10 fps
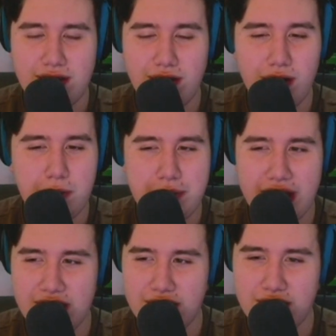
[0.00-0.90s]
oh
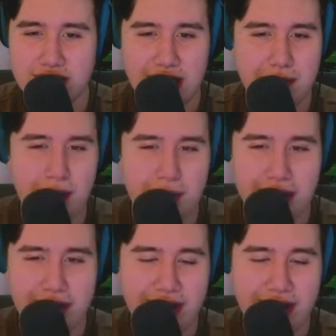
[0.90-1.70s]
Pedro, se llama Pedro